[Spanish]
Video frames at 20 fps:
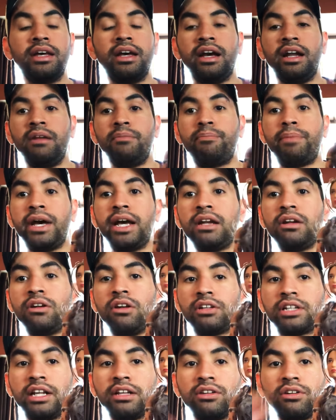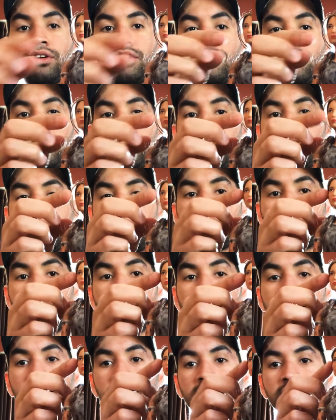el pelo lo trae todo recogido
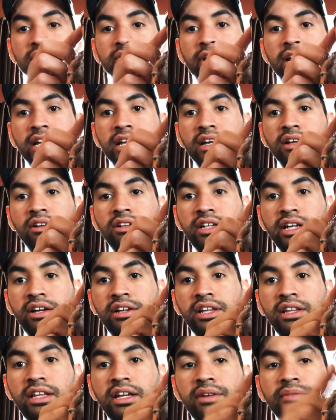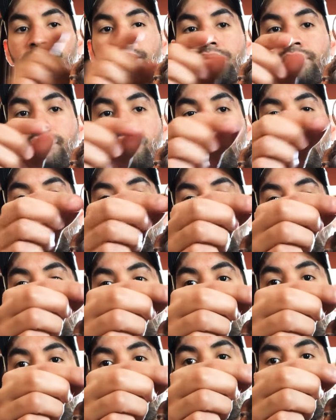atrás, igual aquí que lo trae ahorita. Pero que
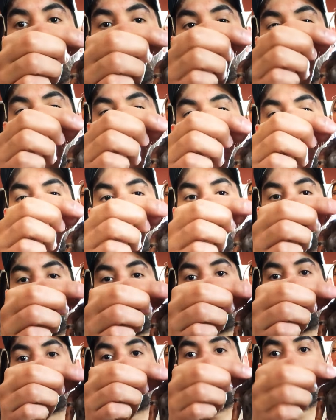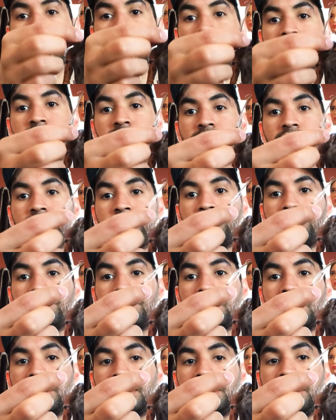hice fue sacarle dos, uh,
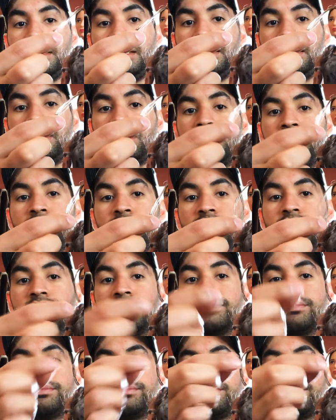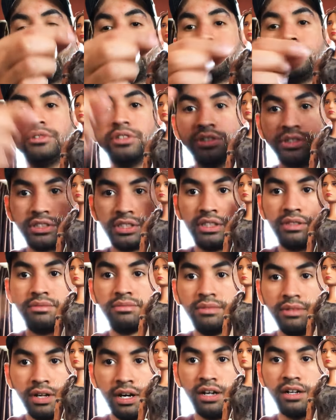aquí como dos
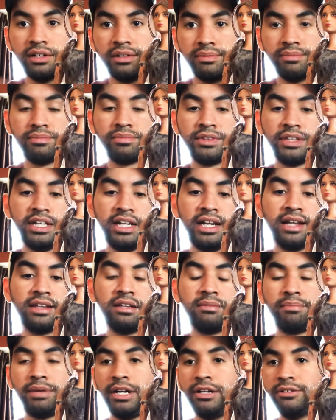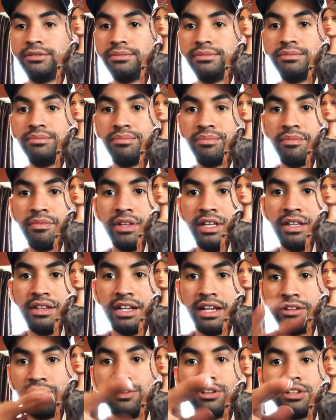uh, tiras de pelo y se las